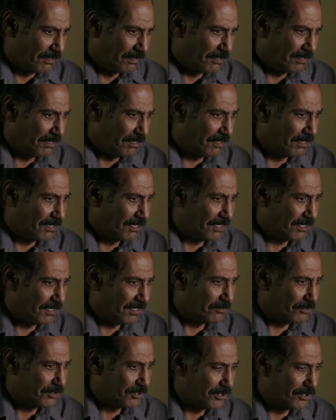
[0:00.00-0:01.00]

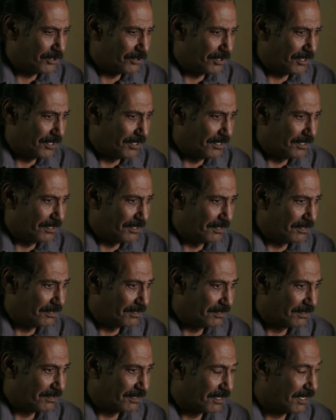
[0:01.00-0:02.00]
الإهانة والذل
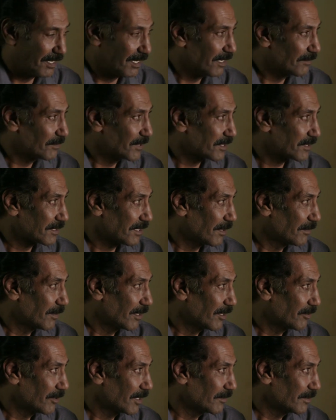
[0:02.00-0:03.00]
الكلام ده صعب
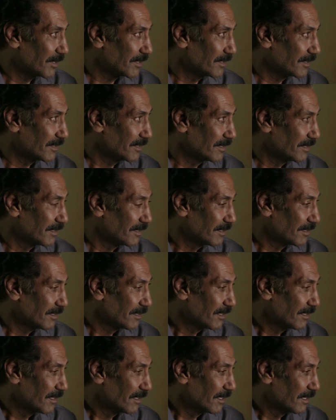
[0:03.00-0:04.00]
قوي يا بنتي
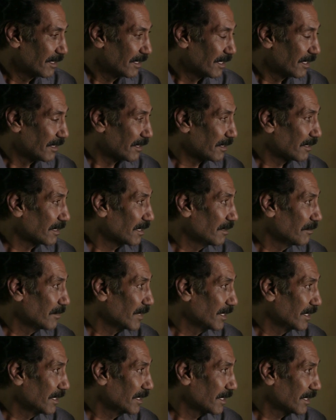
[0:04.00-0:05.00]
الراجل
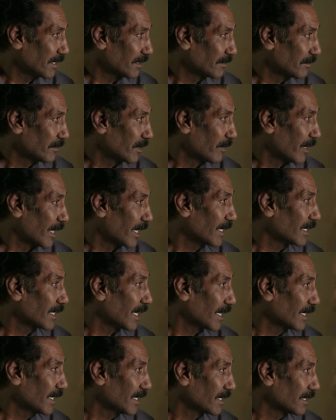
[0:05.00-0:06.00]
مننا بيبقى عين
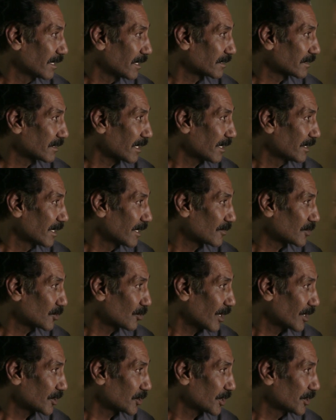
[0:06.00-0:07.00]
عليه يقطع نفسه
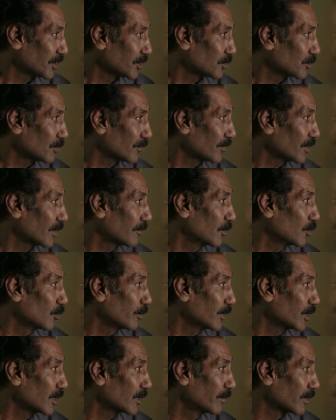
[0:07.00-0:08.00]
عشان يشوف ابنه
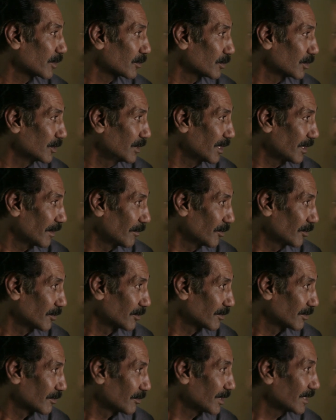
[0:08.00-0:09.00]
بيكبر قدامه
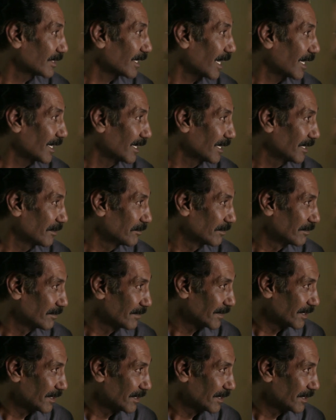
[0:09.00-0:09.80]
ويتعلم